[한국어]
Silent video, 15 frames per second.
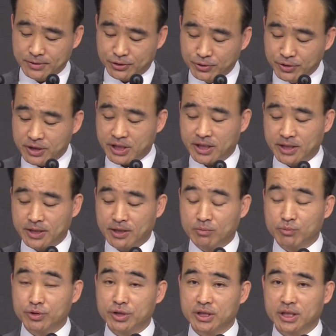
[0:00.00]

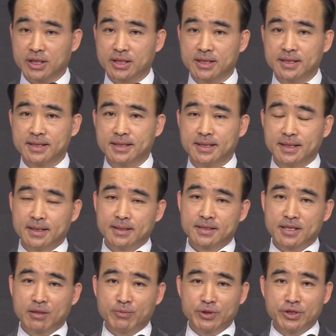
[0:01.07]
중차대한 문제.
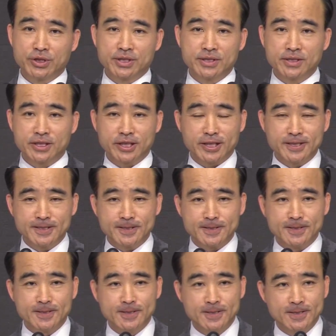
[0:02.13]
세번역
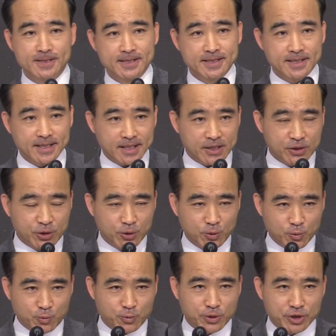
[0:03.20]
성경에는 이
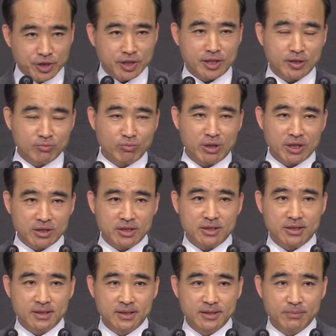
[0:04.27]
큰 구원이라는
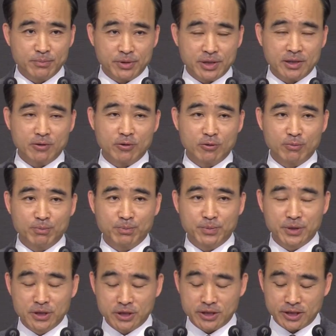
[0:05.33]
말을 뭐라고
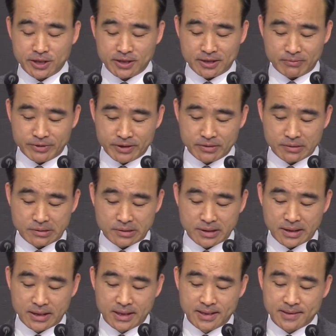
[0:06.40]
번역을 했냐면
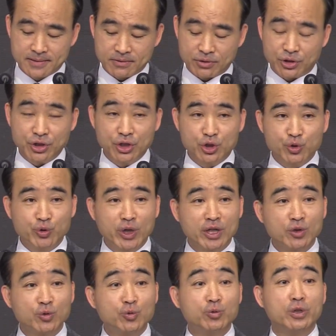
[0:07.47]

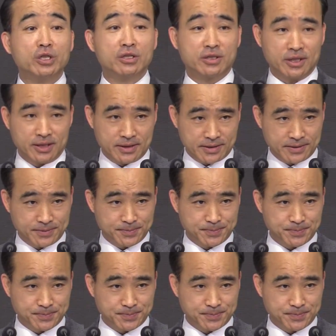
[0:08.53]
귀중한 구원 그랬어요.